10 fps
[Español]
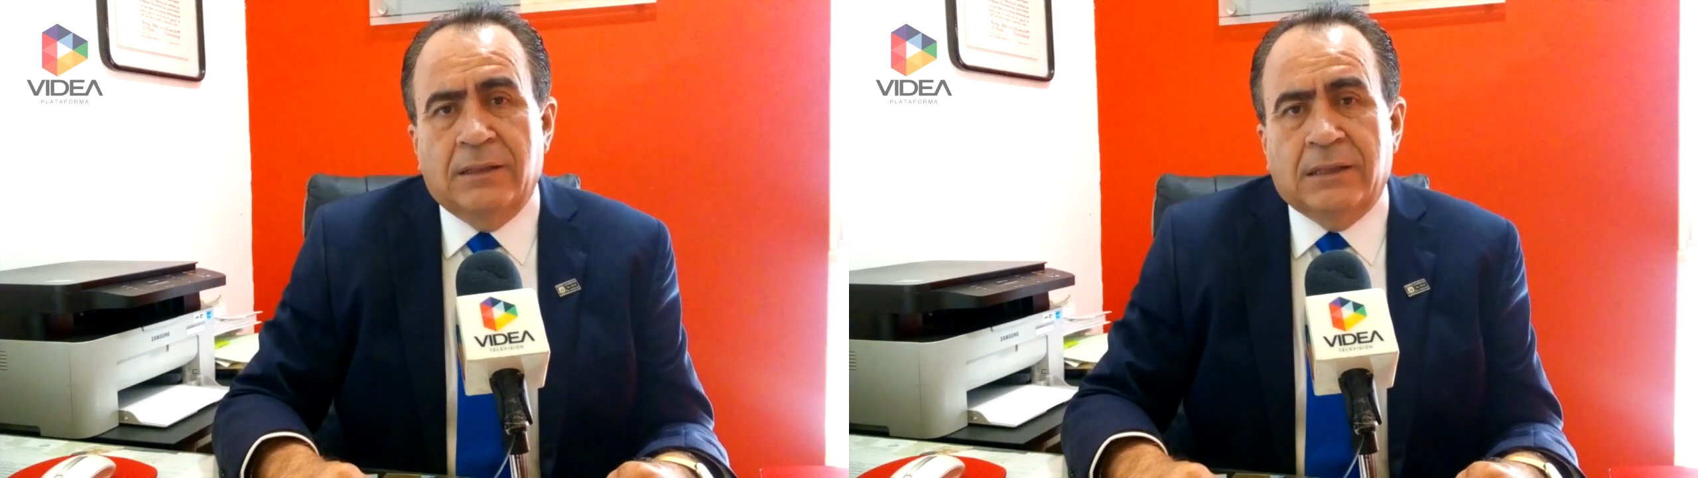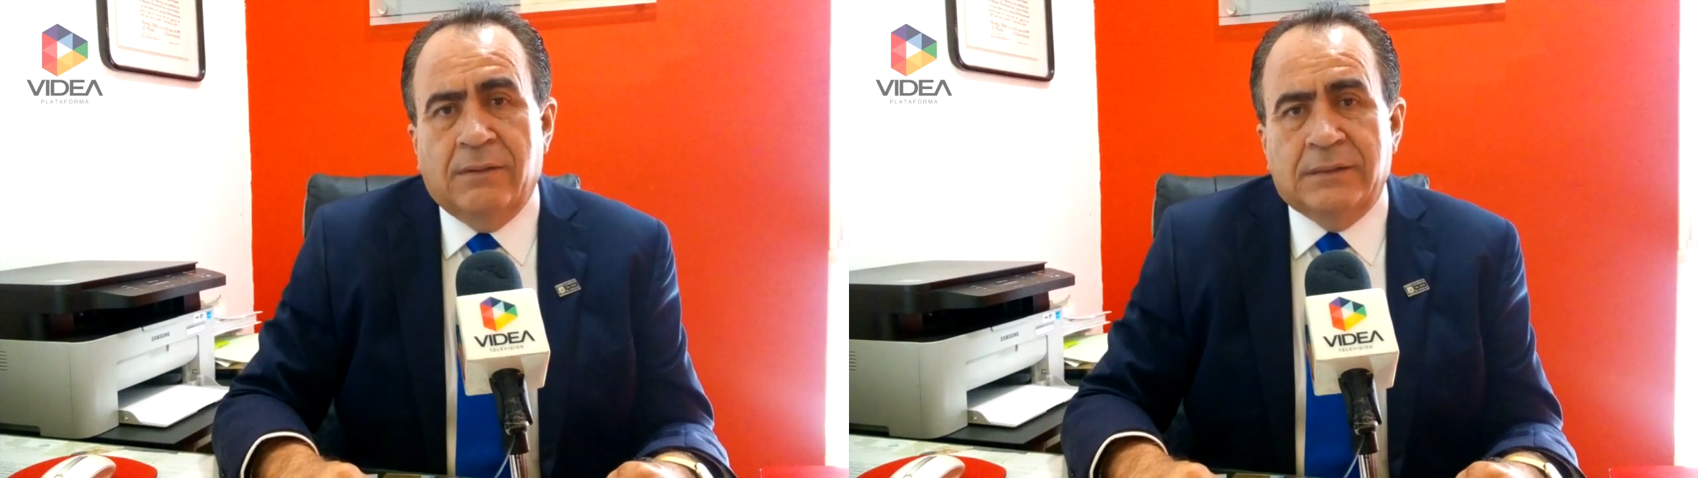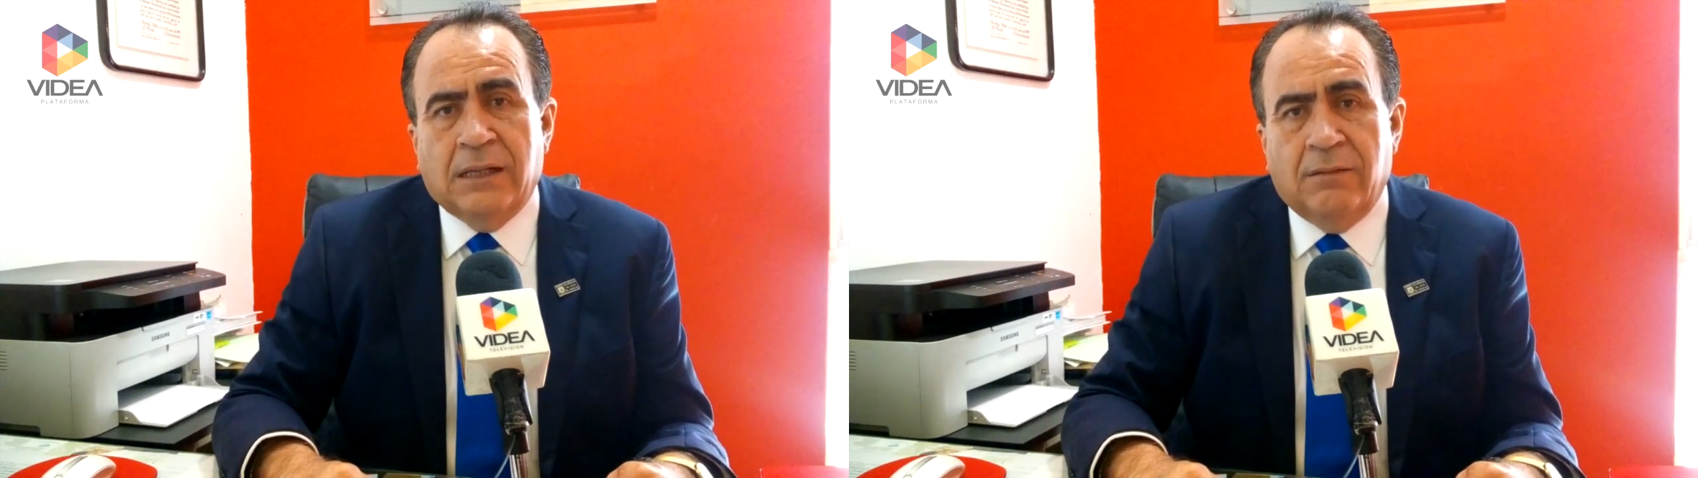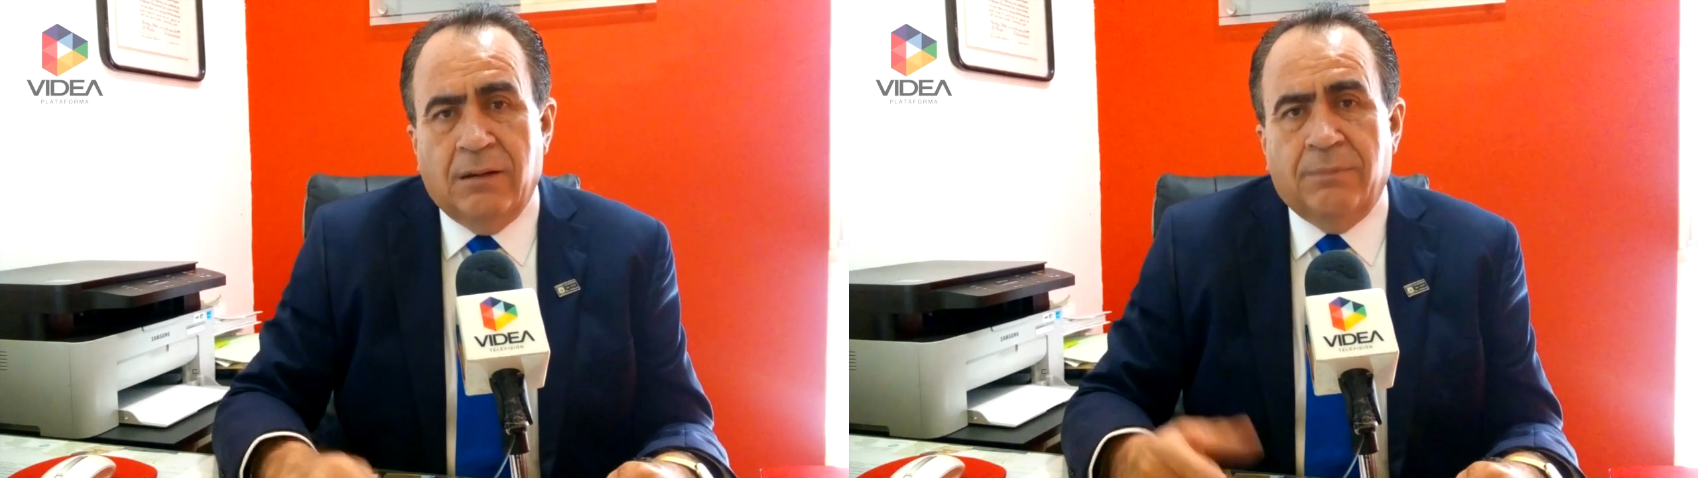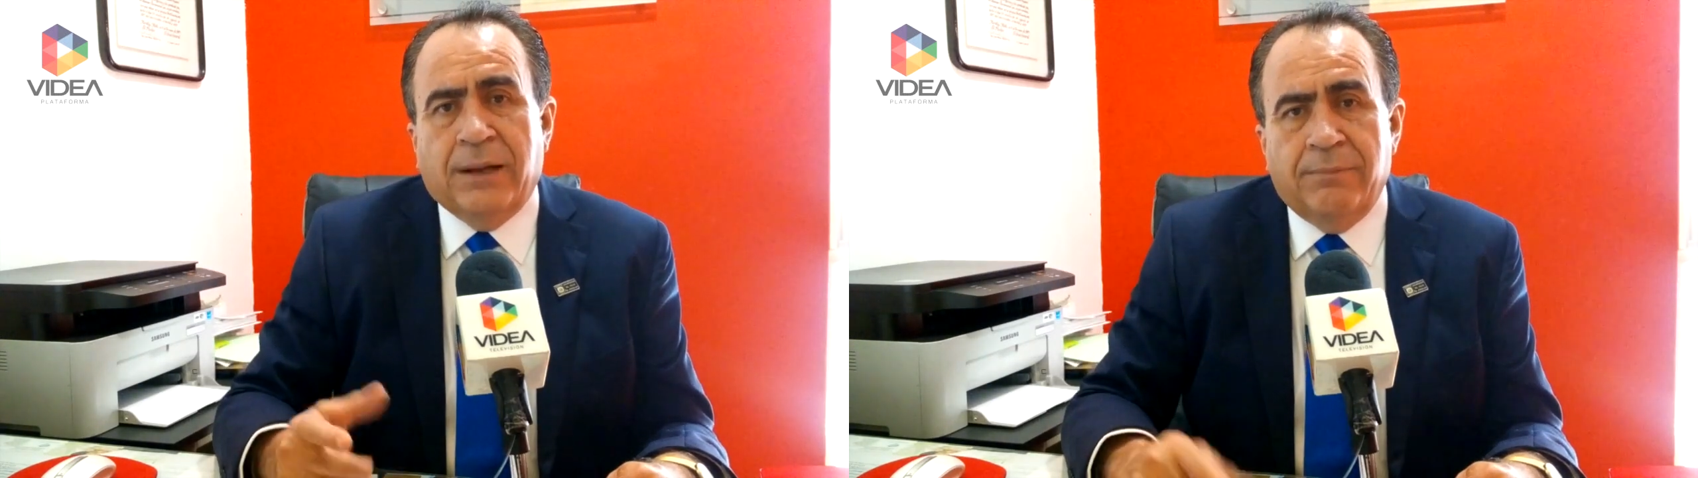una entrevista
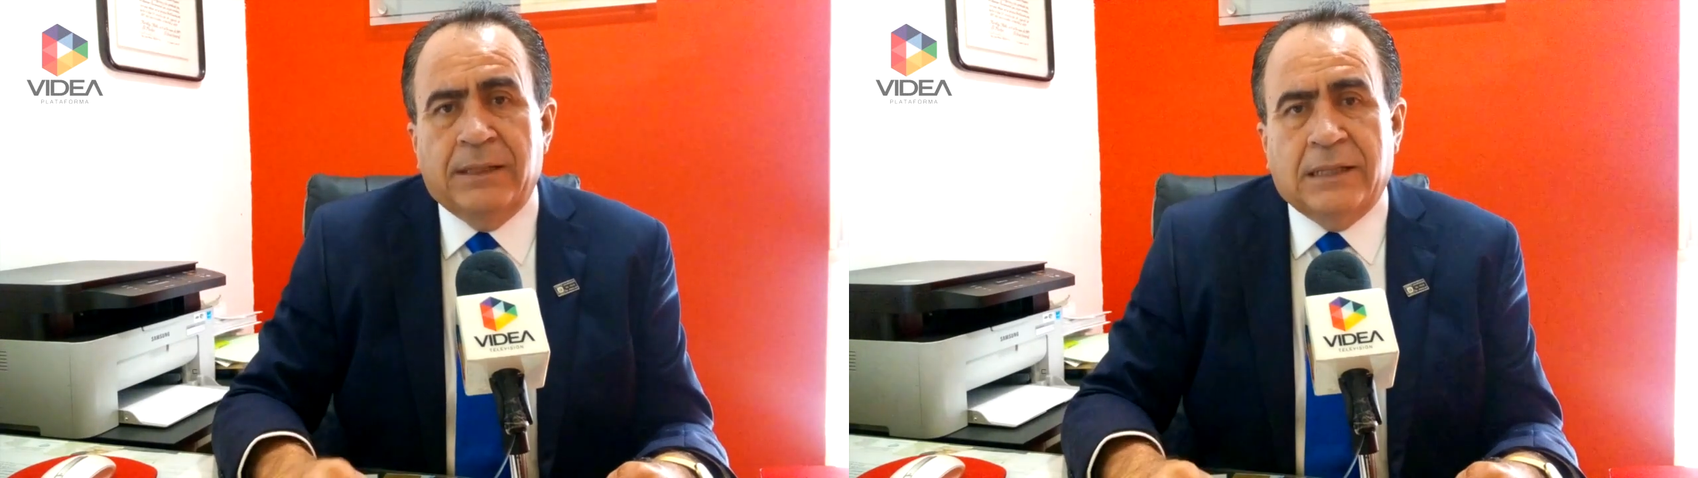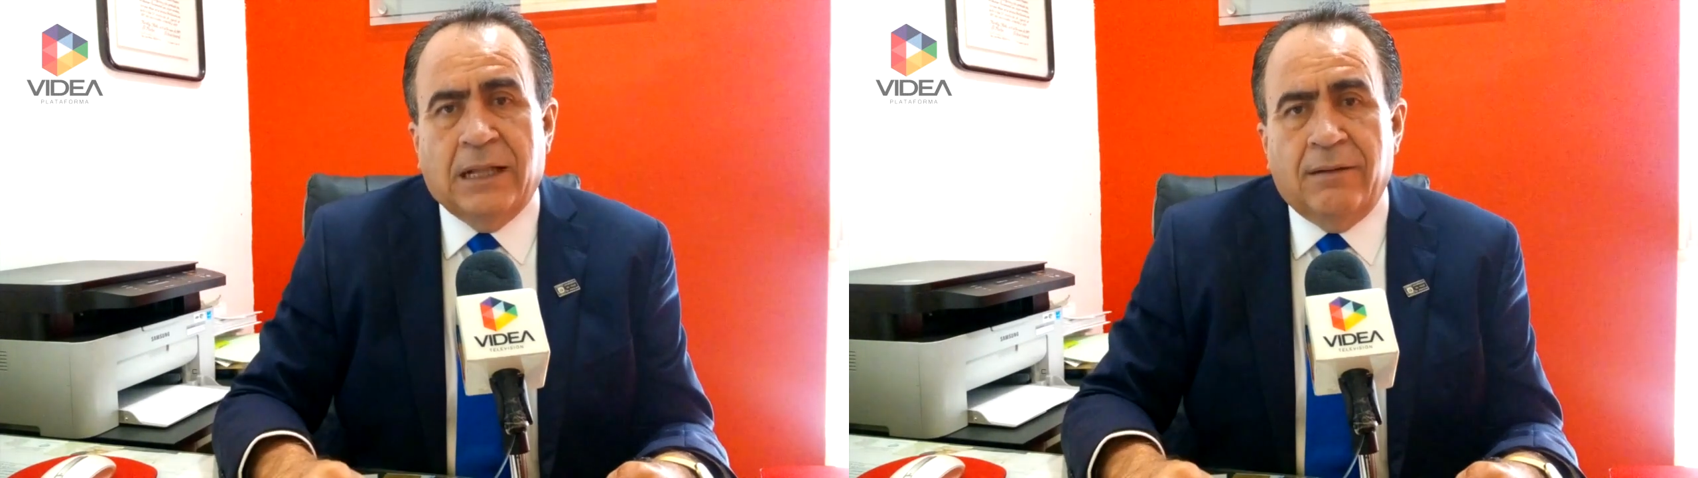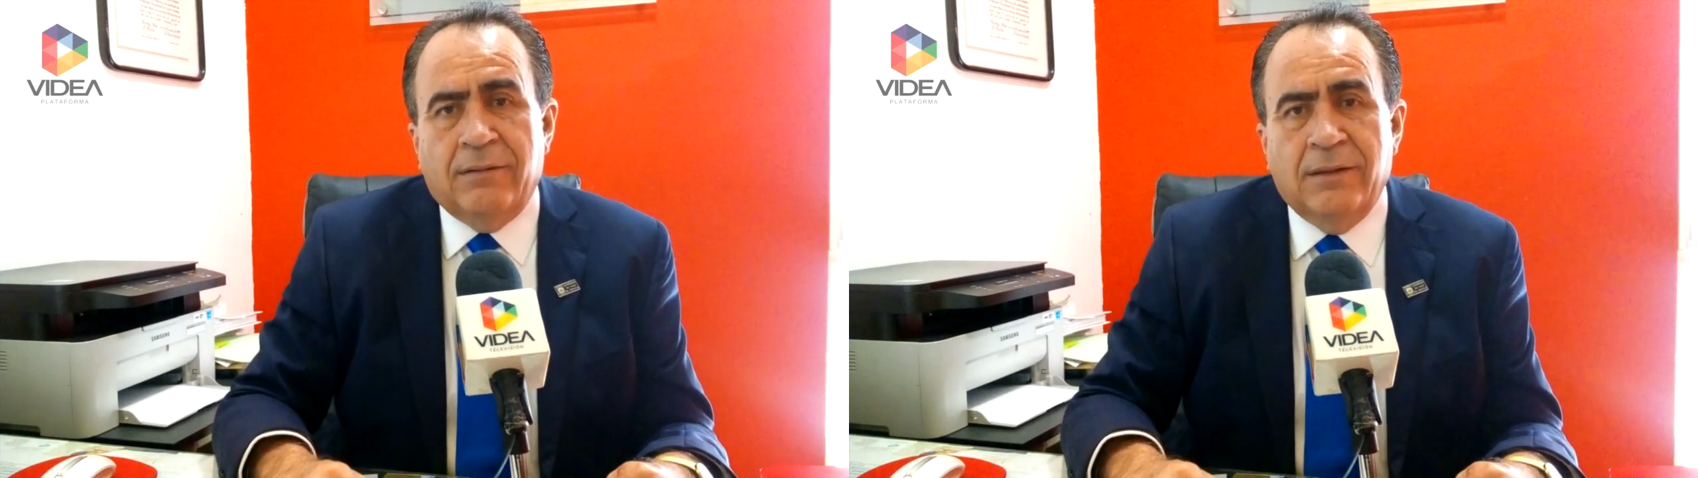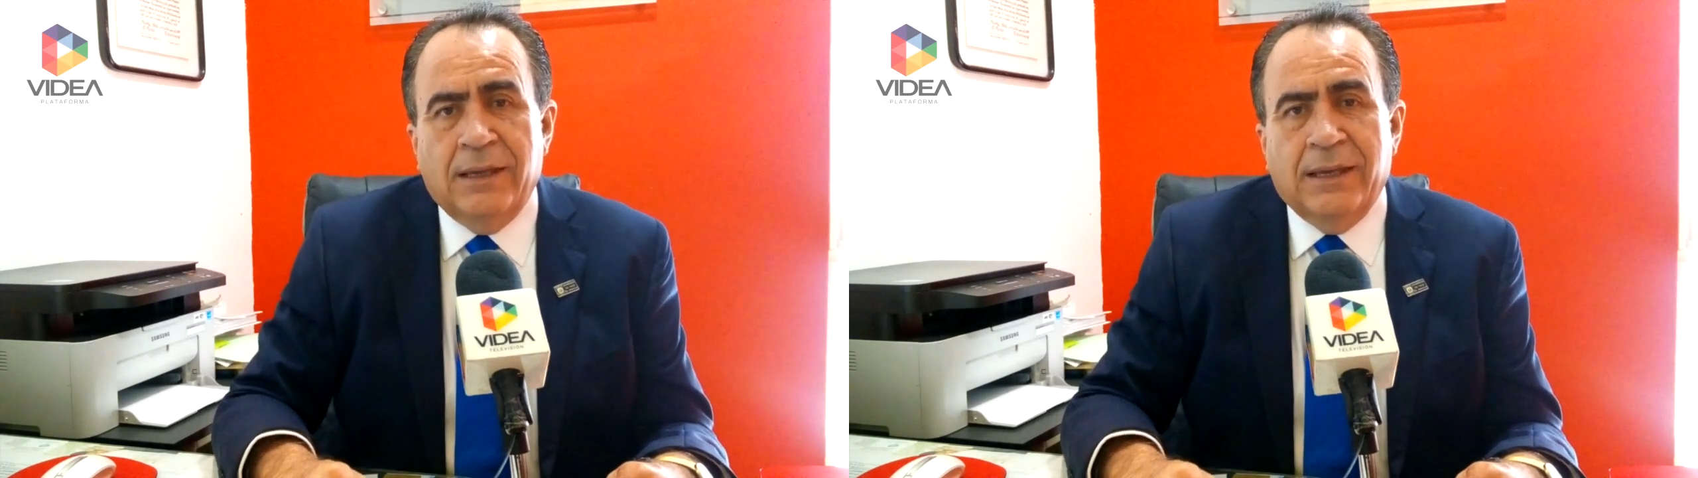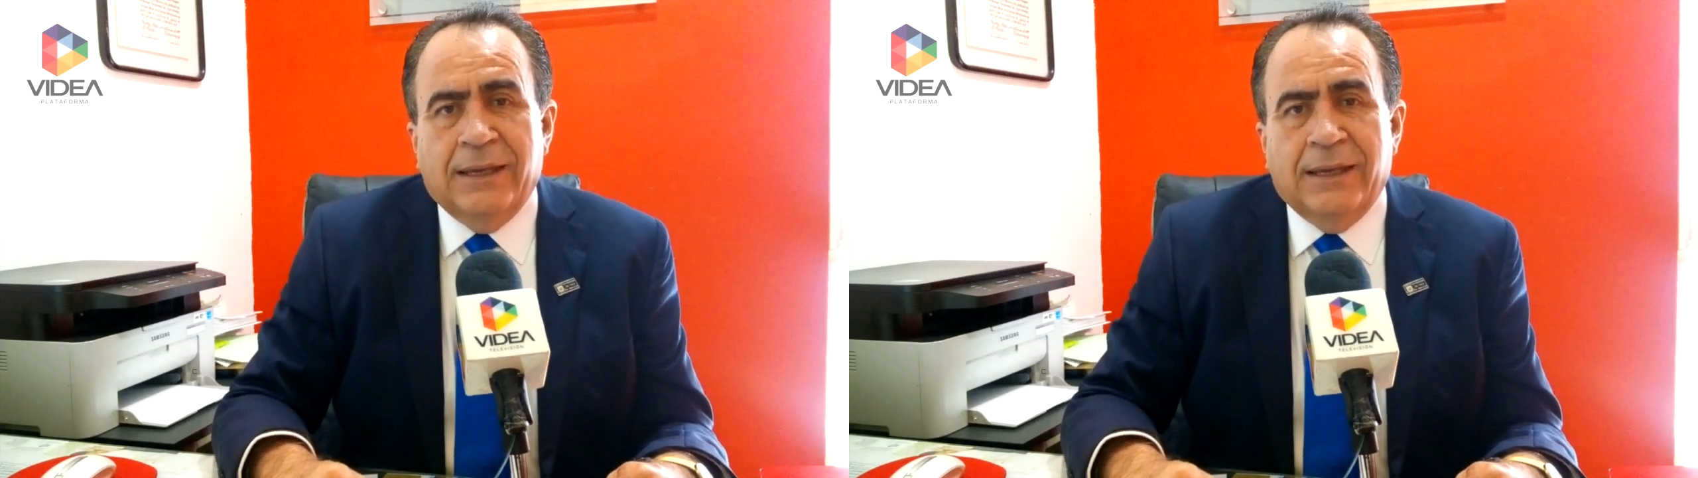con él para invitarlo.